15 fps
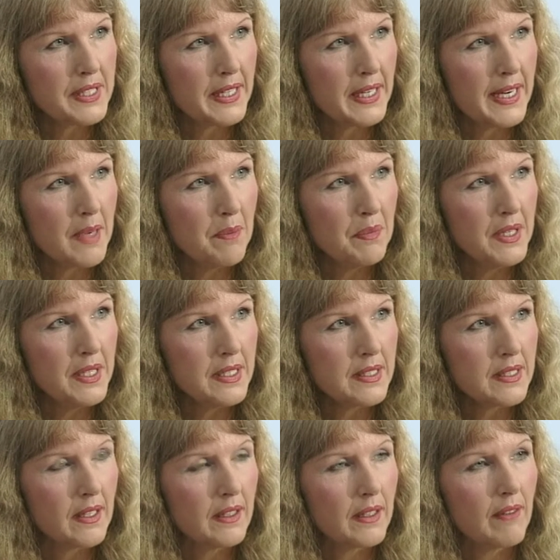Erlebnis,
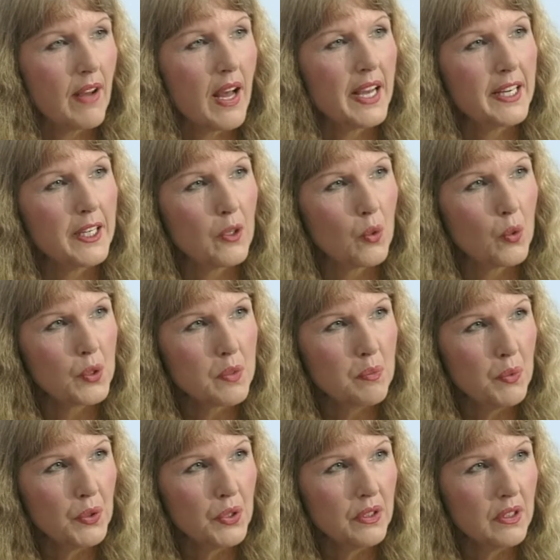da war eine
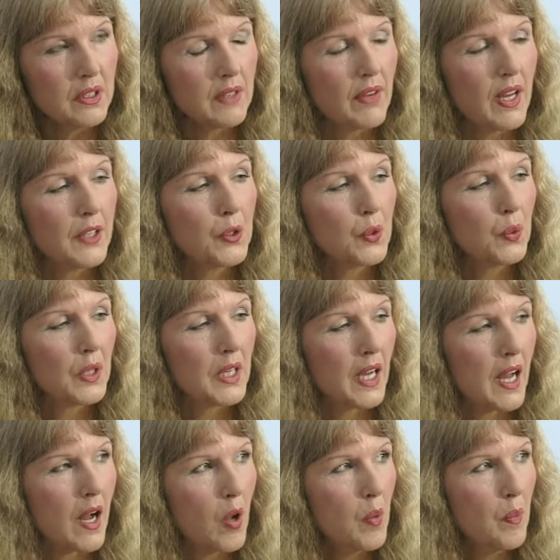Großmutter, da war ein dunkler
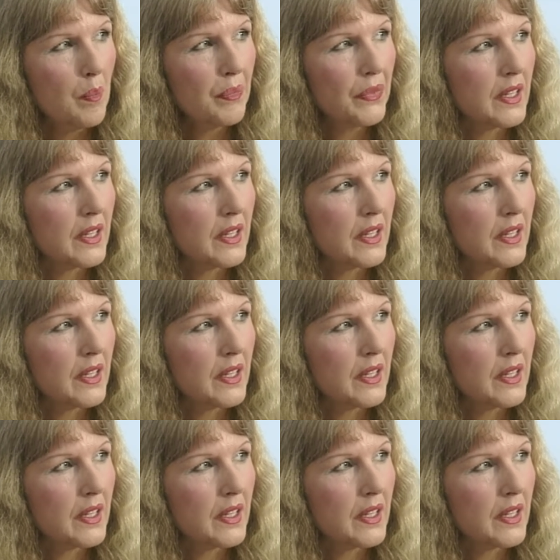Raum,